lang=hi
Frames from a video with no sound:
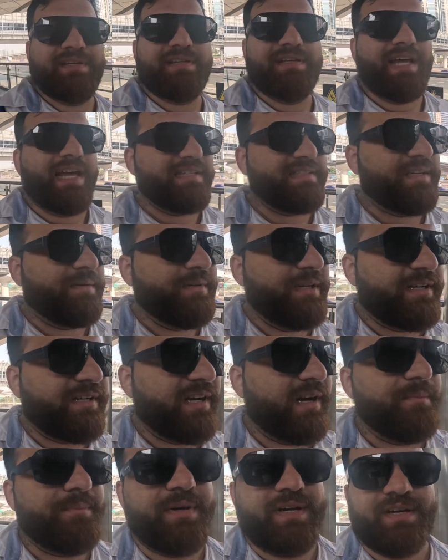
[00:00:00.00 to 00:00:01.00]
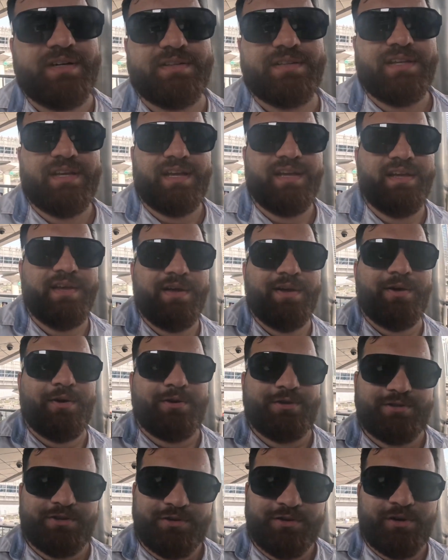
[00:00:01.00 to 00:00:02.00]
यहाँ से अभी ट्राम पकड़ते हैं
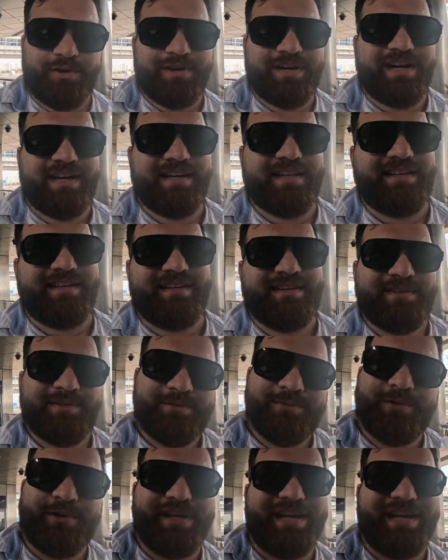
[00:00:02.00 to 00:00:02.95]
और जो नोल कार्ड है ना वो